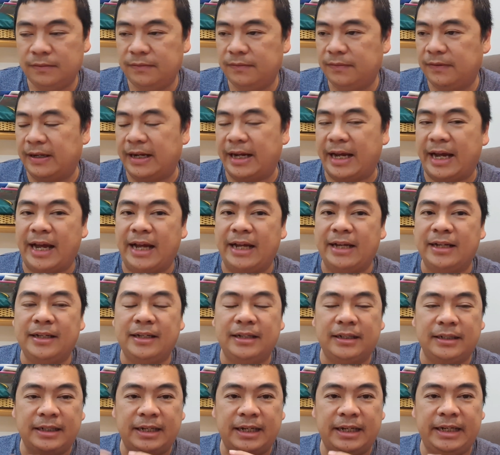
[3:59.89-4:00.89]
và
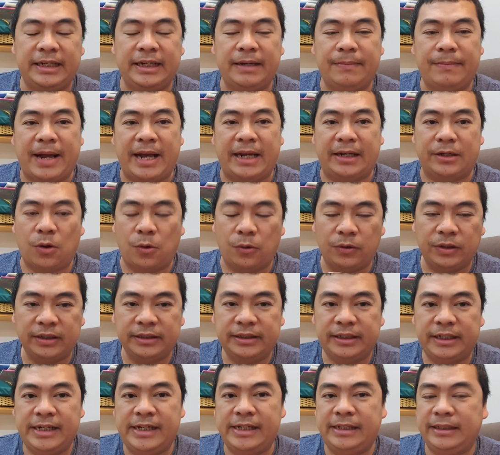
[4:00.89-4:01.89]
khi các bạn đổi ra
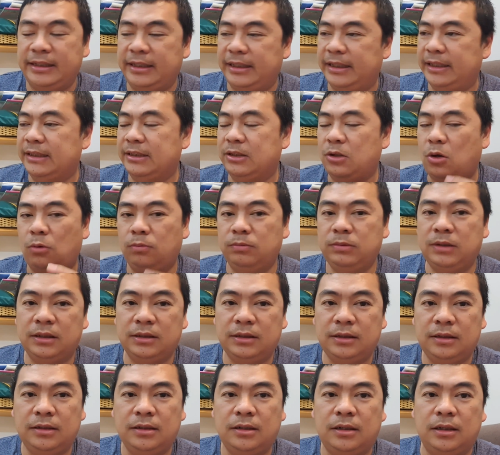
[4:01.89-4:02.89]
tiền thì cái tổn thất
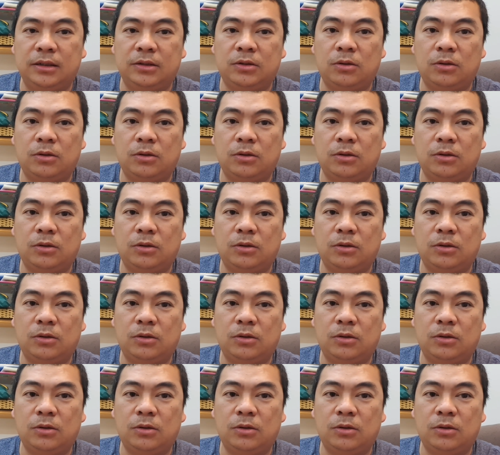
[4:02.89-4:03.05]
đó nó gọi là